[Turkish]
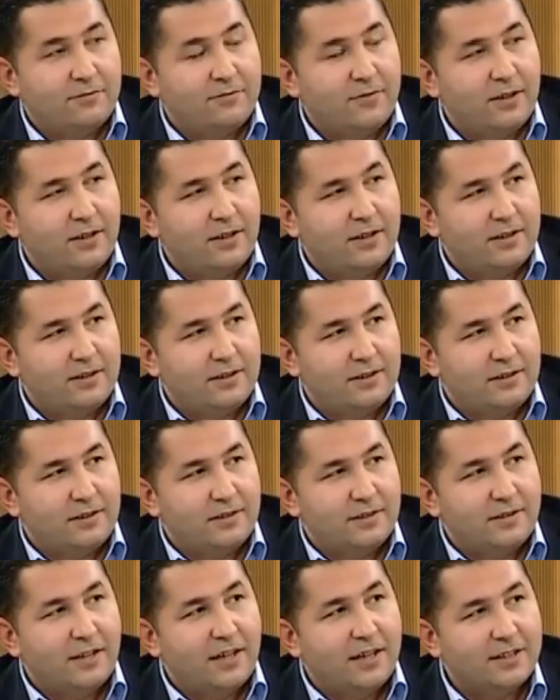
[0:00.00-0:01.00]
Ve
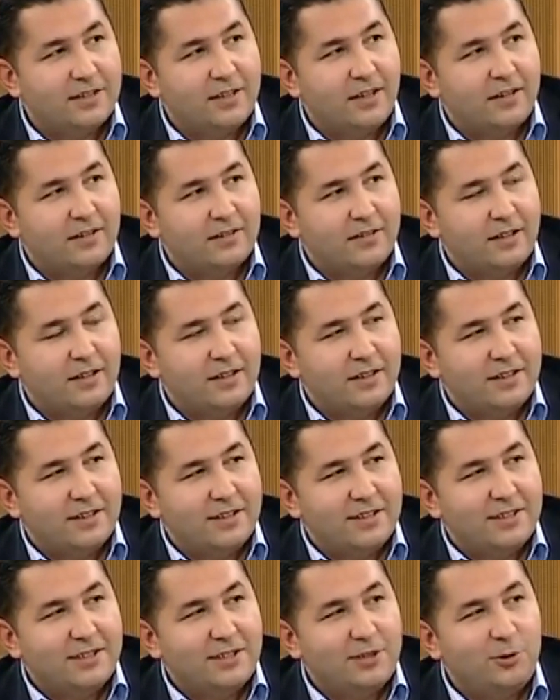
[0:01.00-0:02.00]
e, dergahına
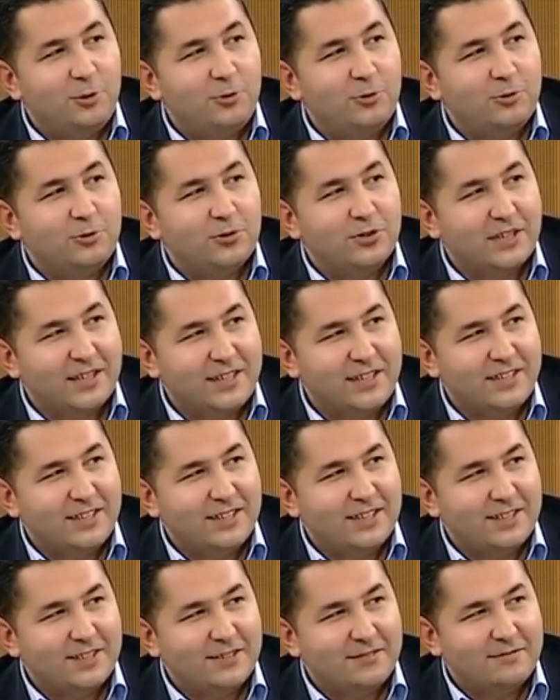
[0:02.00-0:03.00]
iki yük rakı
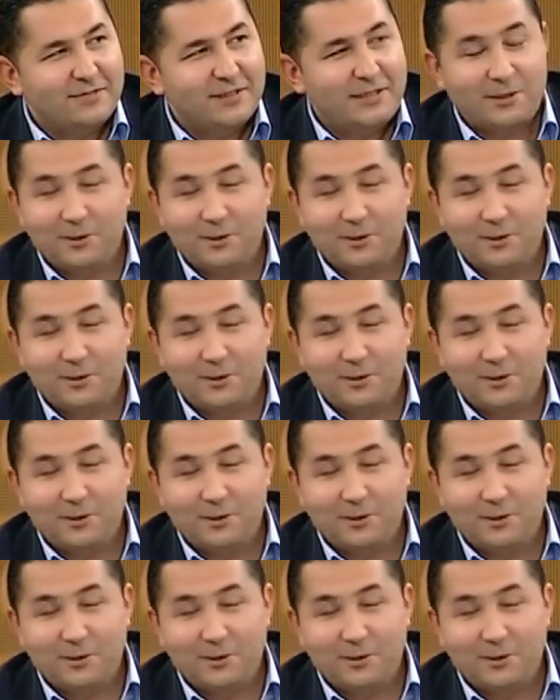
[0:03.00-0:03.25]
ve